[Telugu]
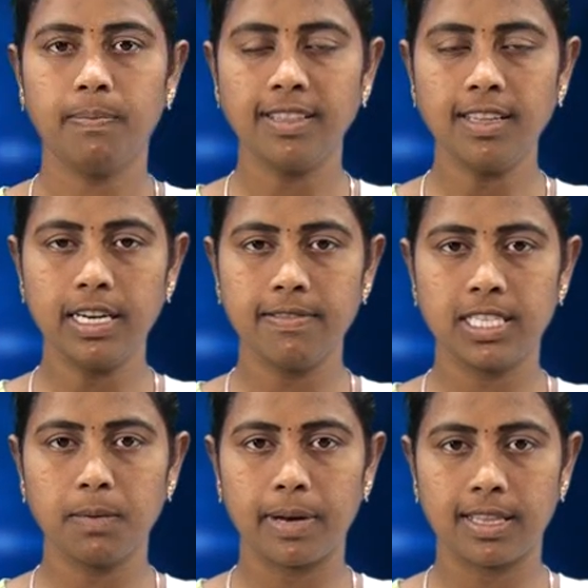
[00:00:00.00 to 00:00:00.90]
బందర్
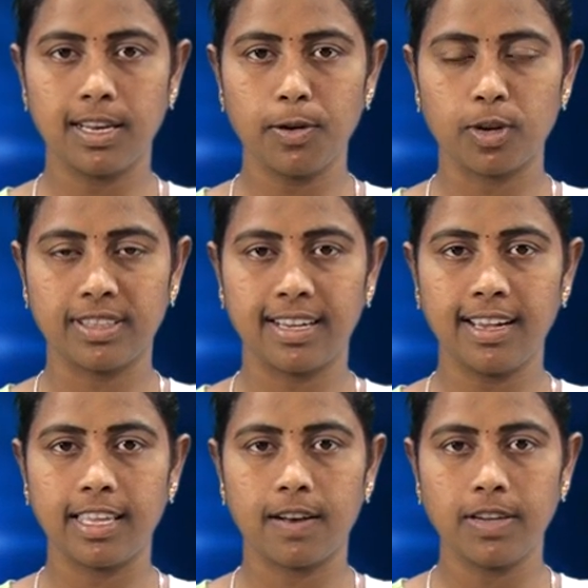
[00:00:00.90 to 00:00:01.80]
డివిజన్ పరిధిలో కొత్తగా
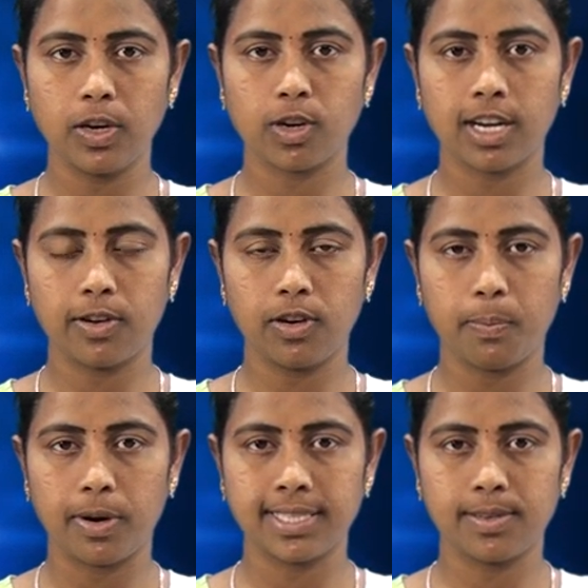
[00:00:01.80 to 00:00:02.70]
ఇరవై ఒక్క కరోనా
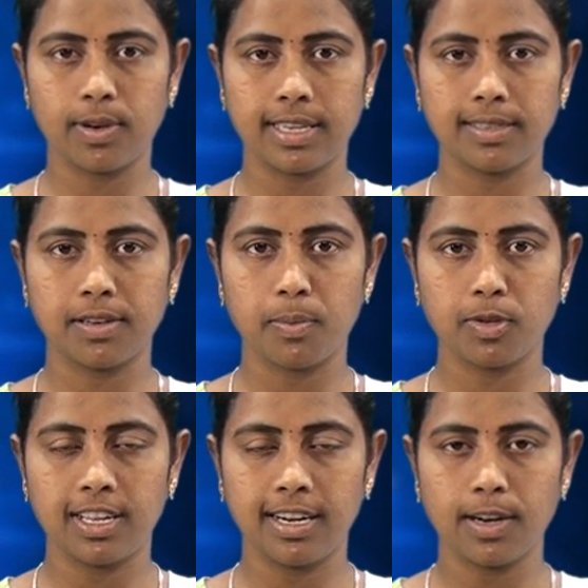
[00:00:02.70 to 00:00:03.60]
పాజిటివ్ కేసులు
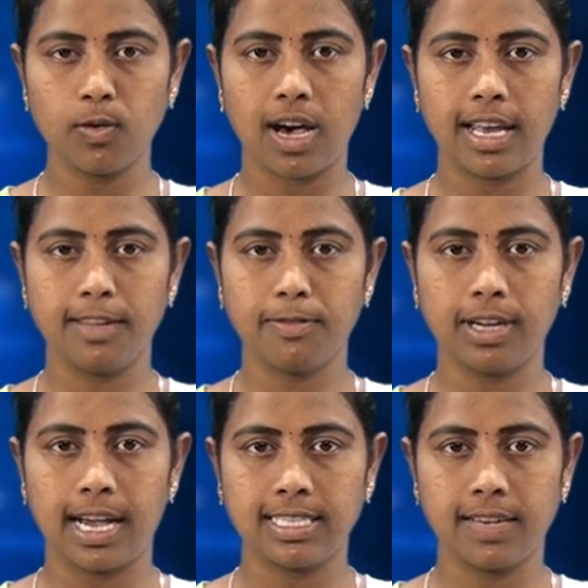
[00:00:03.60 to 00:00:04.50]
నమోదైనట్లు ఆర్డీఓ
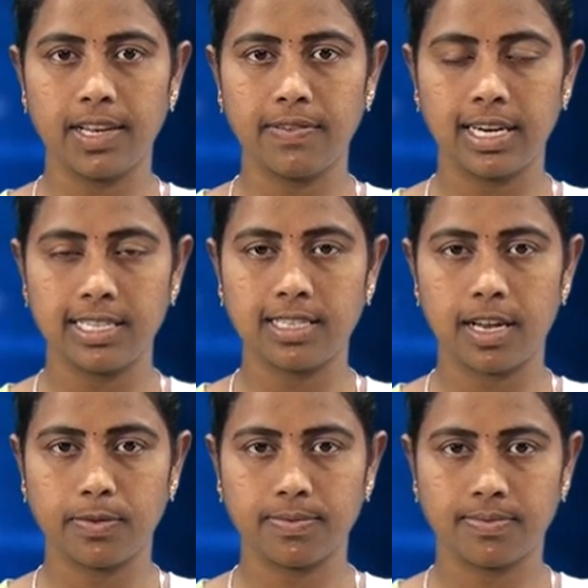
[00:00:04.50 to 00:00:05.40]
కాజావలి వెల్లడించారు